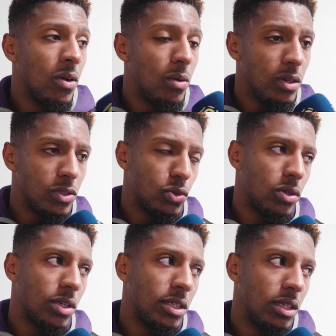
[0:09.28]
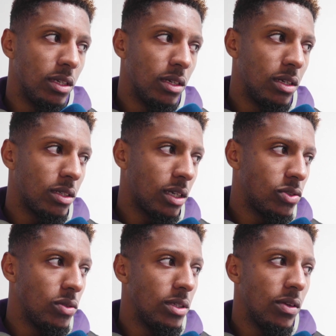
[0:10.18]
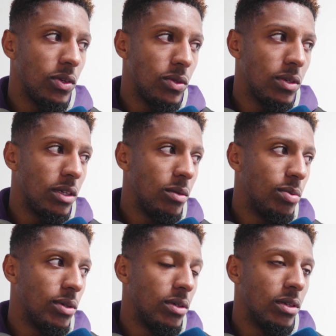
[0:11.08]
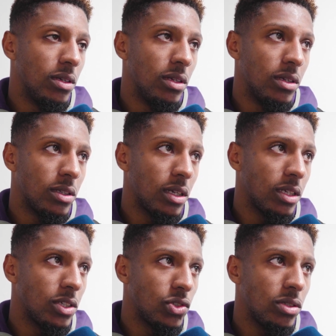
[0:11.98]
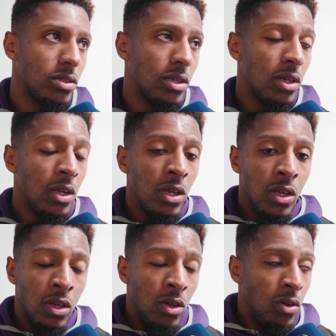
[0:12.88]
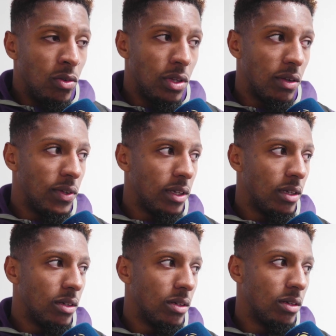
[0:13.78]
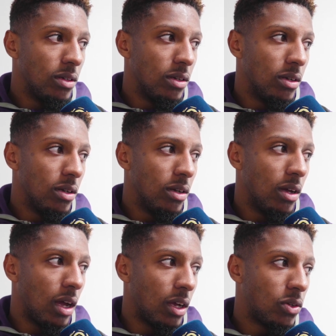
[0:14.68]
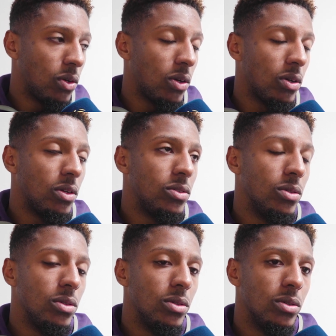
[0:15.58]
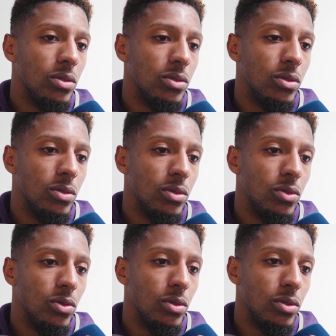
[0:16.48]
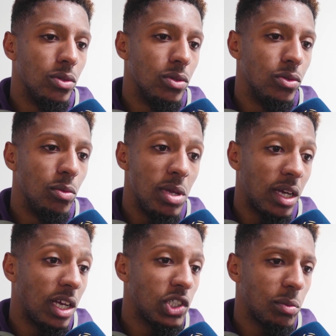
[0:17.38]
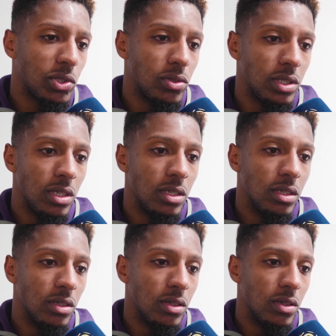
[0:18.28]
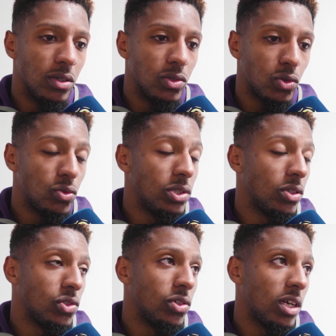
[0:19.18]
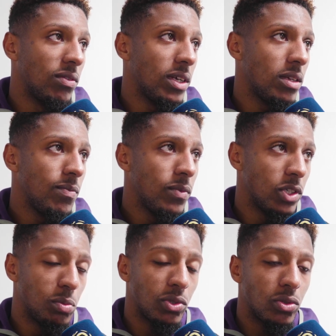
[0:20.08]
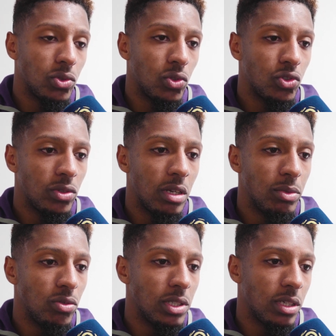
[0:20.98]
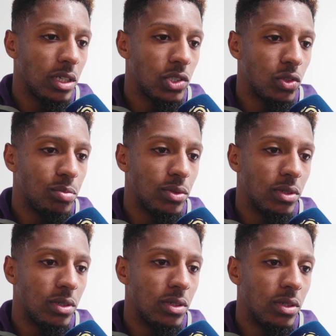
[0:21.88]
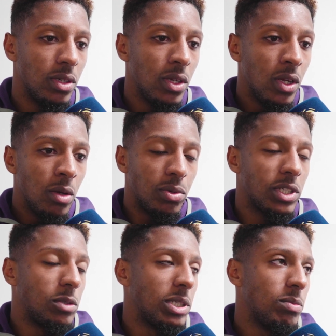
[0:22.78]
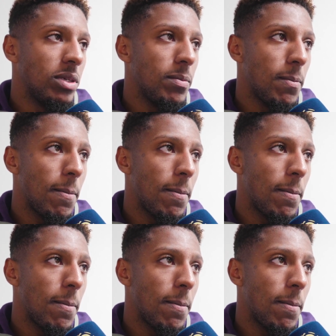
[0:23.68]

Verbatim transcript: Ce soir, on a été euh, très solide avec une équipe euh, très très jeune. On avait euh, à cœur de, bien réagir parce que c'était surtout une séance de travail. Je pense qu'aujourd'hui, on a mis tous les ingrédients pour, que ça se passe bien.